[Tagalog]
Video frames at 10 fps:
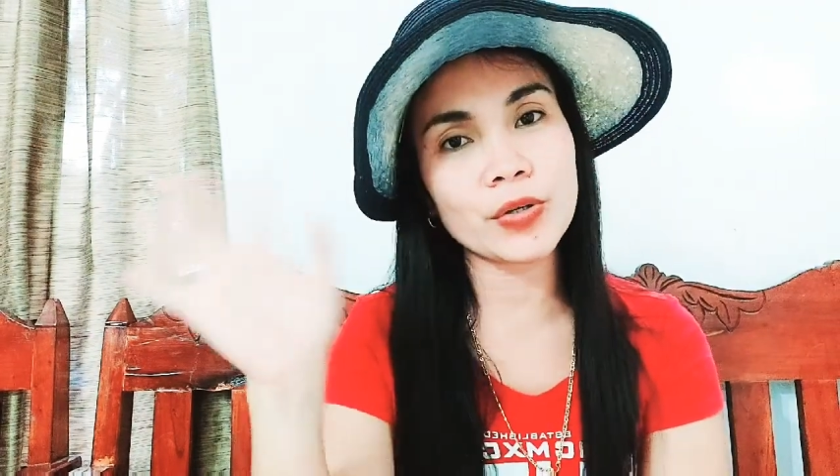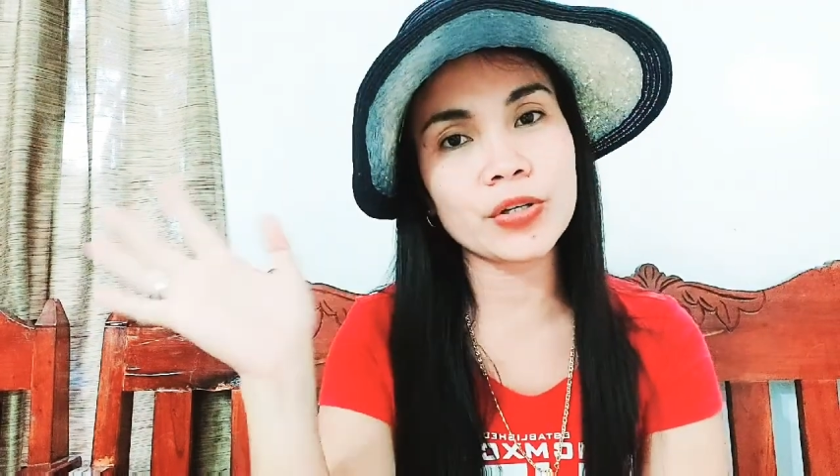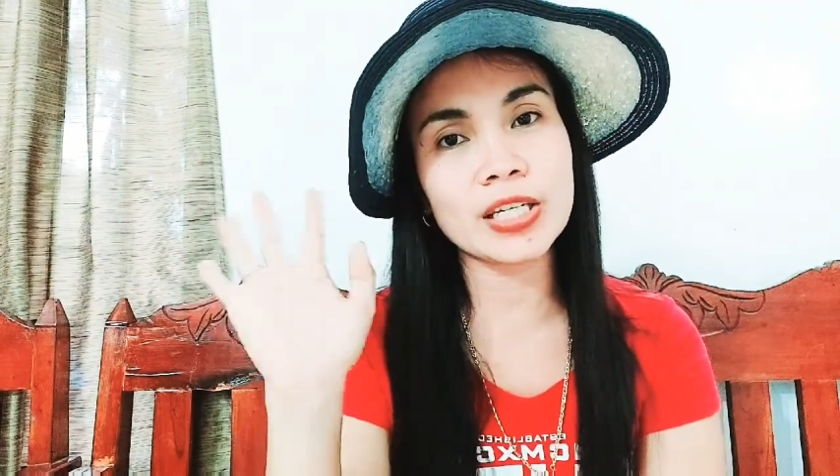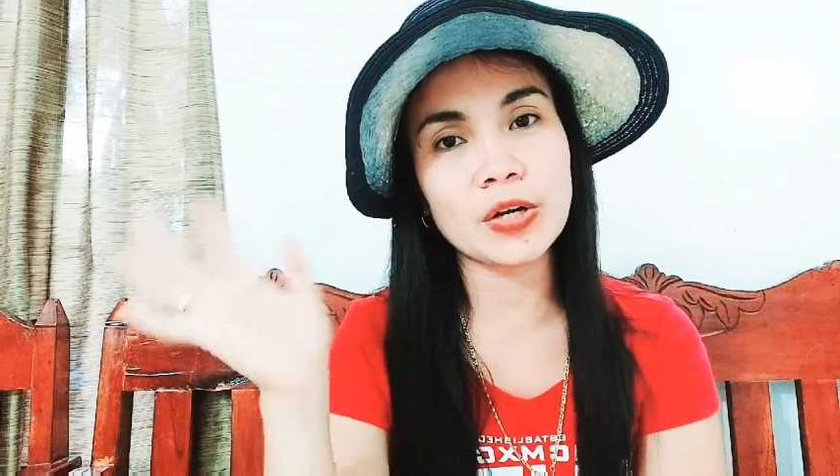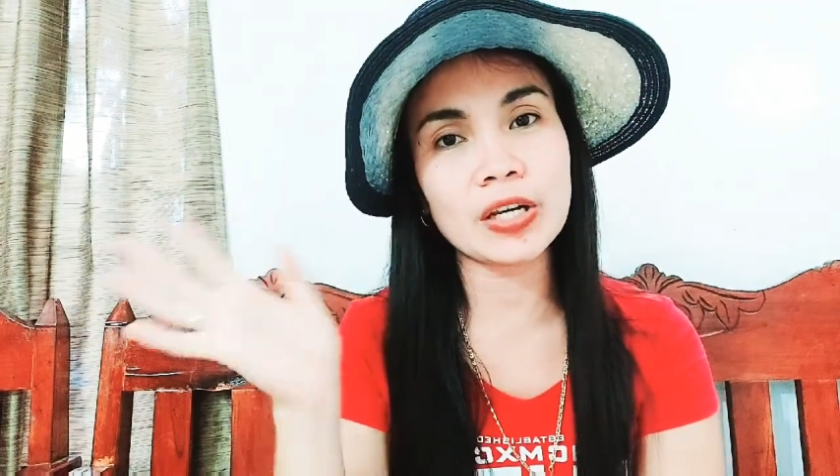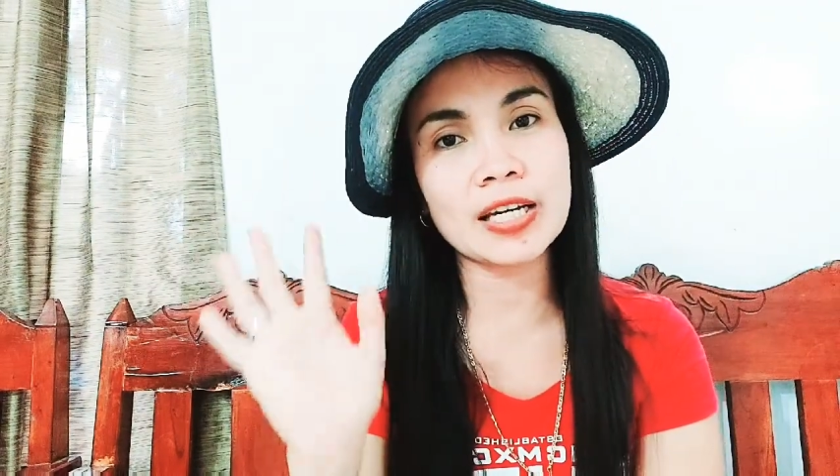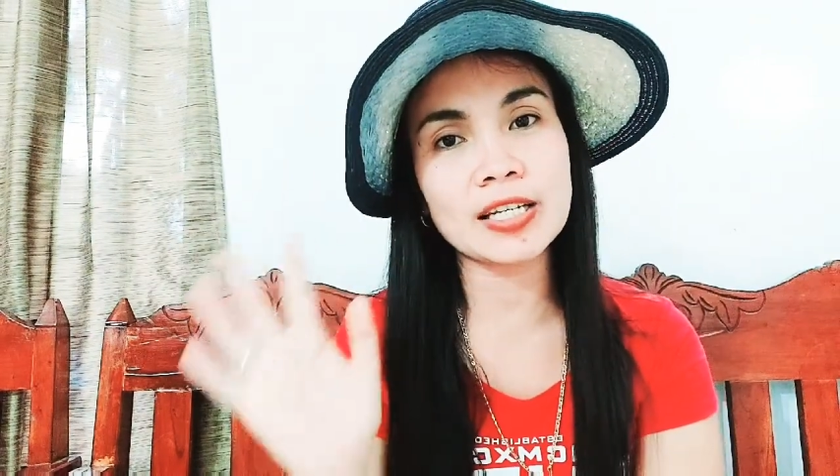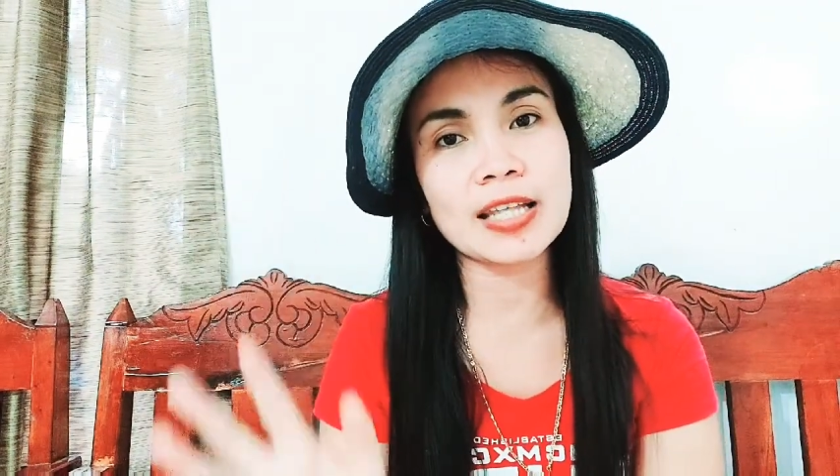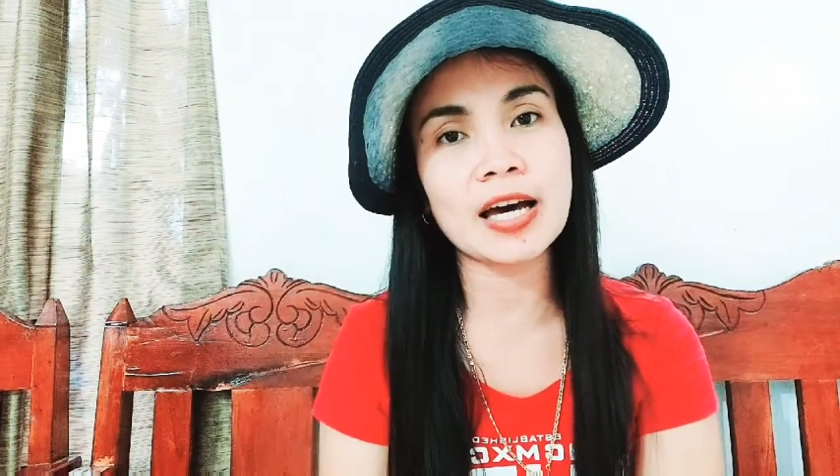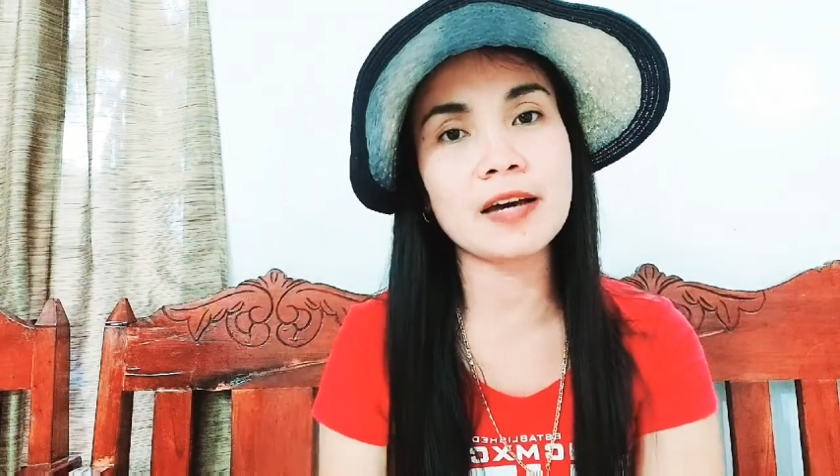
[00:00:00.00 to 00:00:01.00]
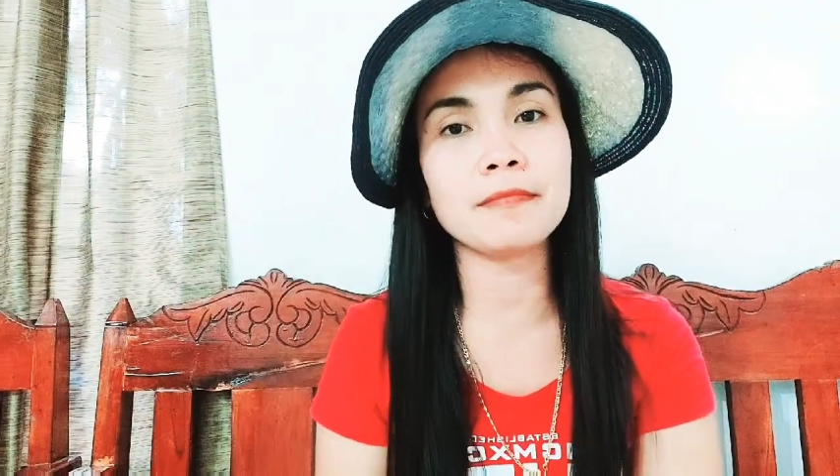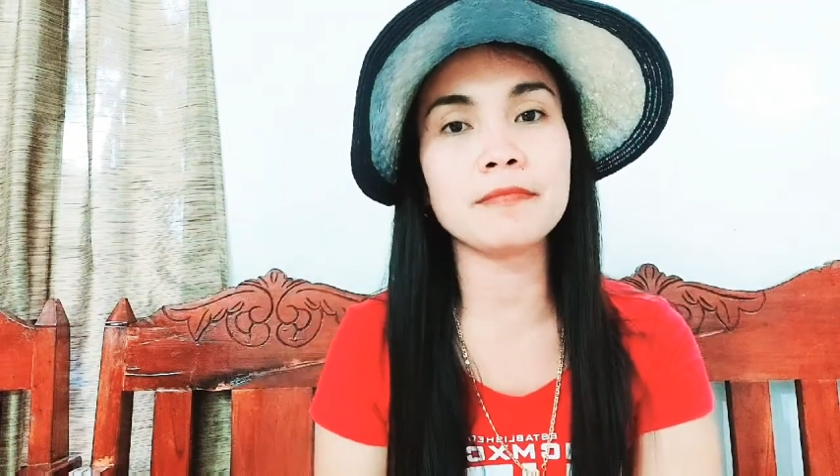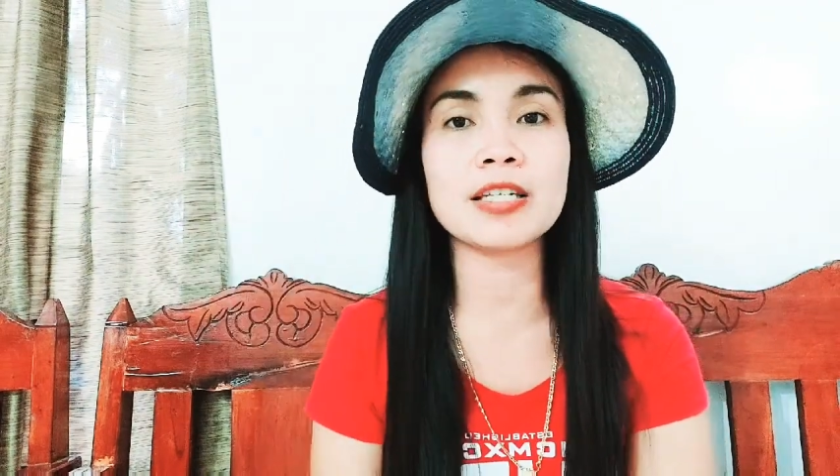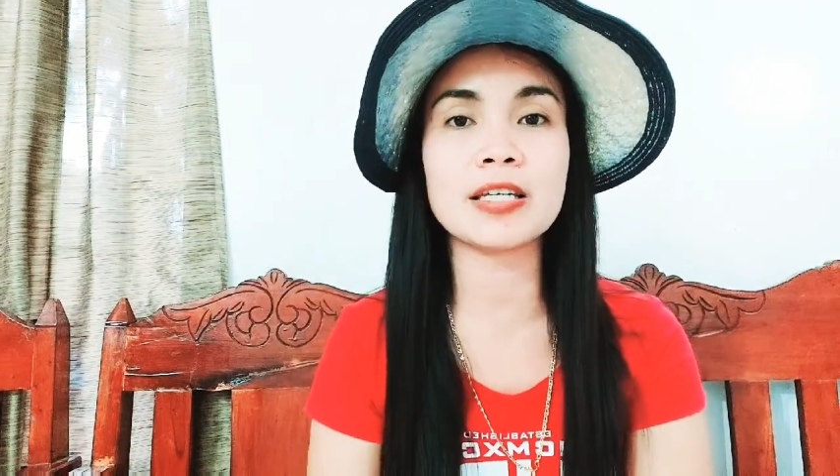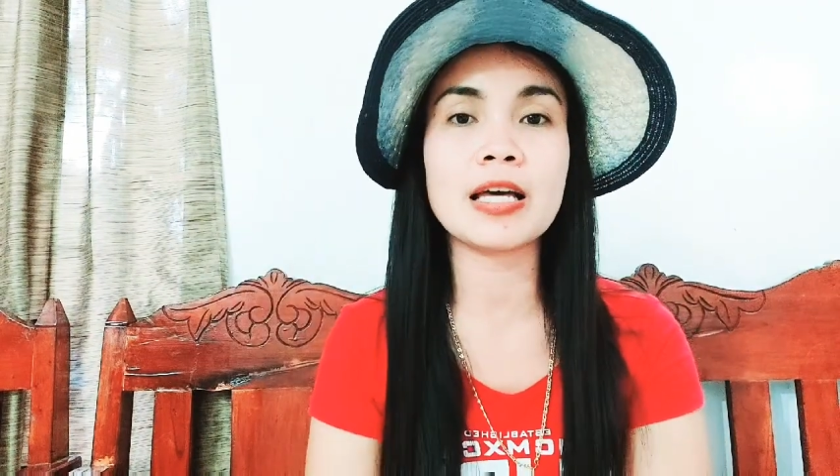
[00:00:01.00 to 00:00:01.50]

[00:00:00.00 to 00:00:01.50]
See you next time. This